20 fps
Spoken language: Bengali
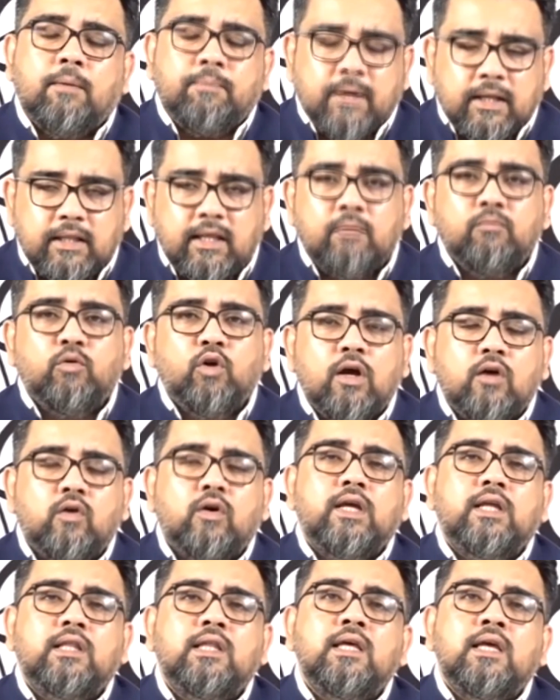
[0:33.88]
আপনাদের মনে
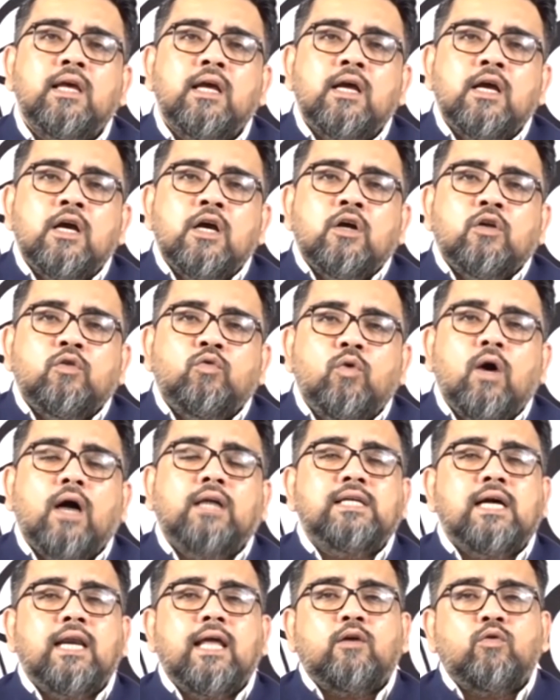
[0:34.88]
করিয়ে দিই দু
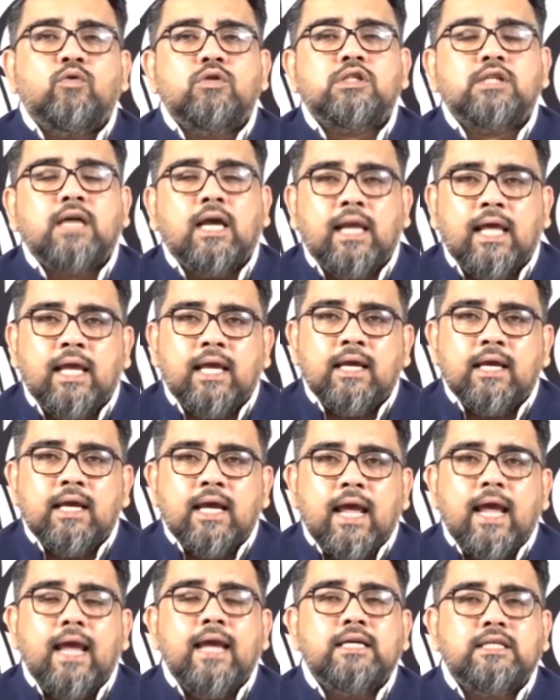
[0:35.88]
একুশ সালে
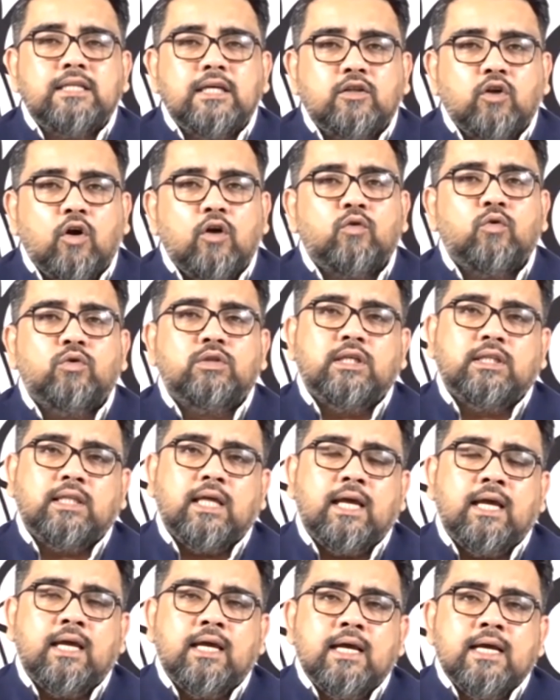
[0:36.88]
এই
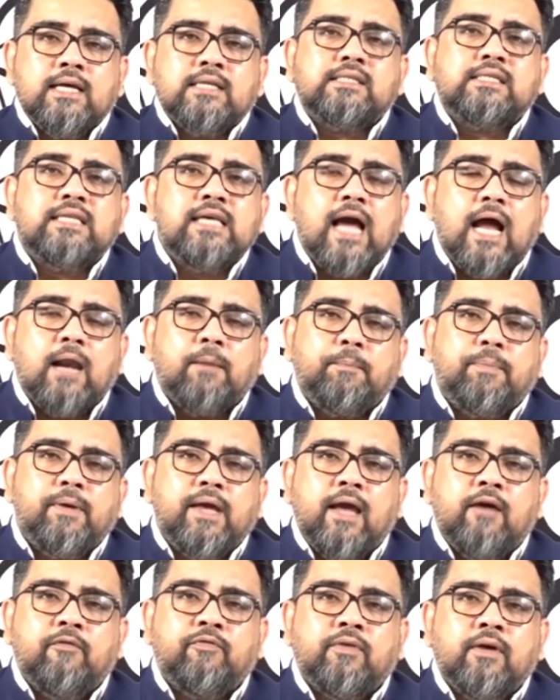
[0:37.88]
শীতলকুচিতে
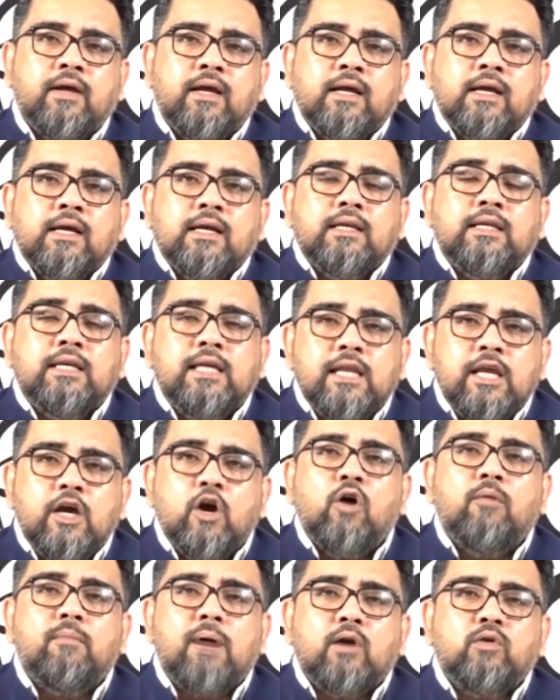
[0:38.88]
সিআরপিএফ
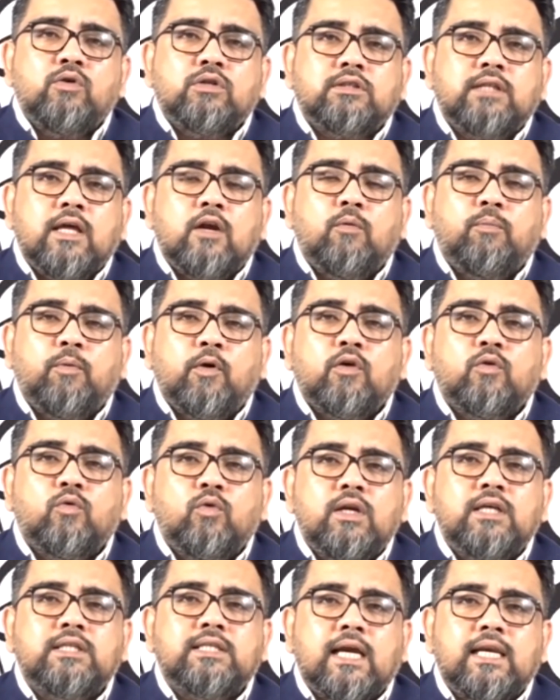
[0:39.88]
নিরীহ মানুষদের ওপর
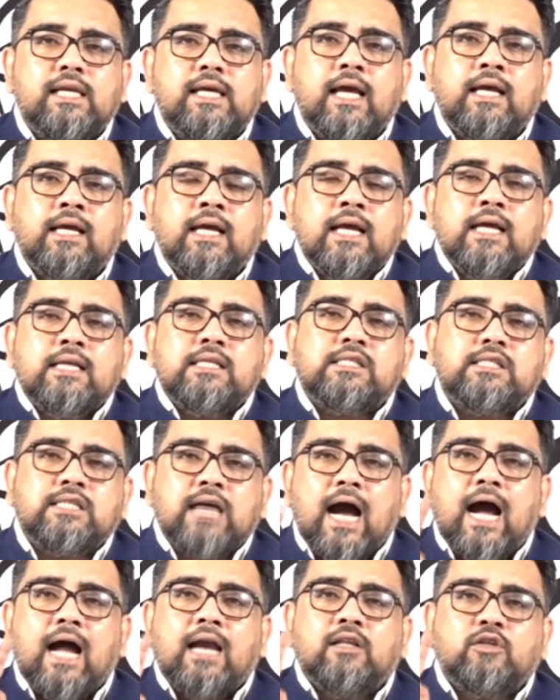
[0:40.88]
গুলি চালিয়ে
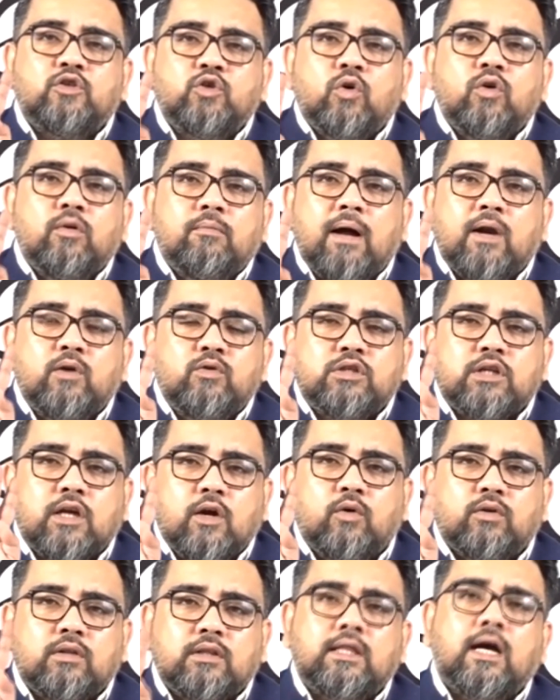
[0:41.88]
চারজন
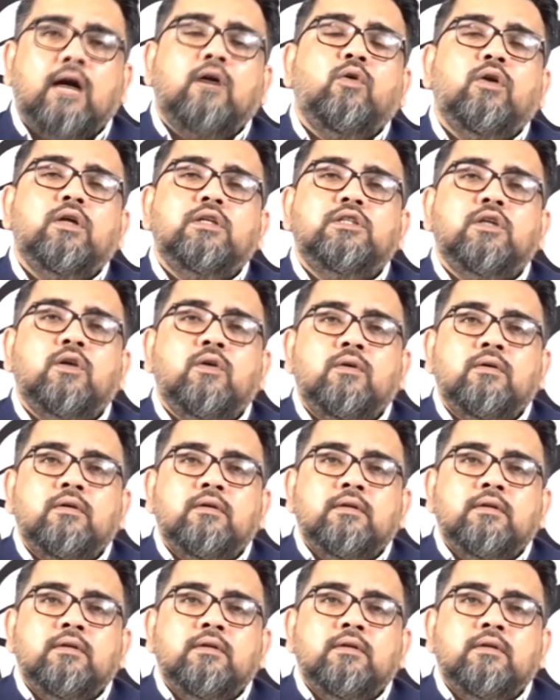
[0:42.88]
মানুষকে হত্যা করেছিল